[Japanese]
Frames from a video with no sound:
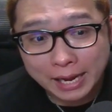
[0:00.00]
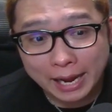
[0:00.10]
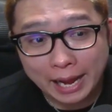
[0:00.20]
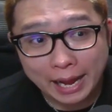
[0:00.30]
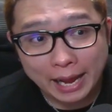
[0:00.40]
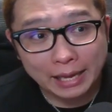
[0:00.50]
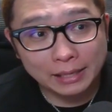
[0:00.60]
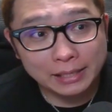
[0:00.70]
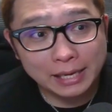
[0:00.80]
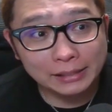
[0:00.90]

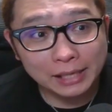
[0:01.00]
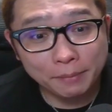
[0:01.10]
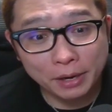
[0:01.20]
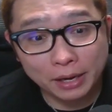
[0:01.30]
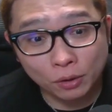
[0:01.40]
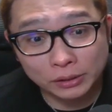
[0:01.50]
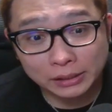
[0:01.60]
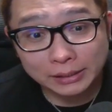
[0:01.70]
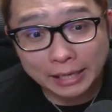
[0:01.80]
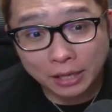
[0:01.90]
えー、冷やしレベルだと
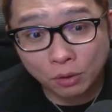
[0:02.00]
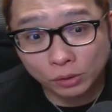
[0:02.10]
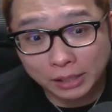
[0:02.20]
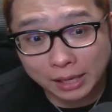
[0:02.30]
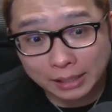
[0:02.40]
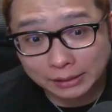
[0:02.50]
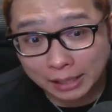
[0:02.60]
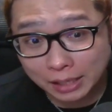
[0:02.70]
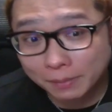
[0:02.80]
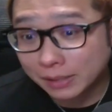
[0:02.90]
実体で残した形に
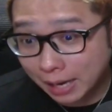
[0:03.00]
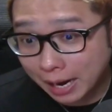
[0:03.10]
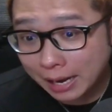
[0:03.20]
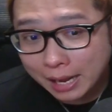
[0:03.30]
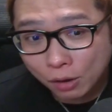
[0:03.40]
なってますから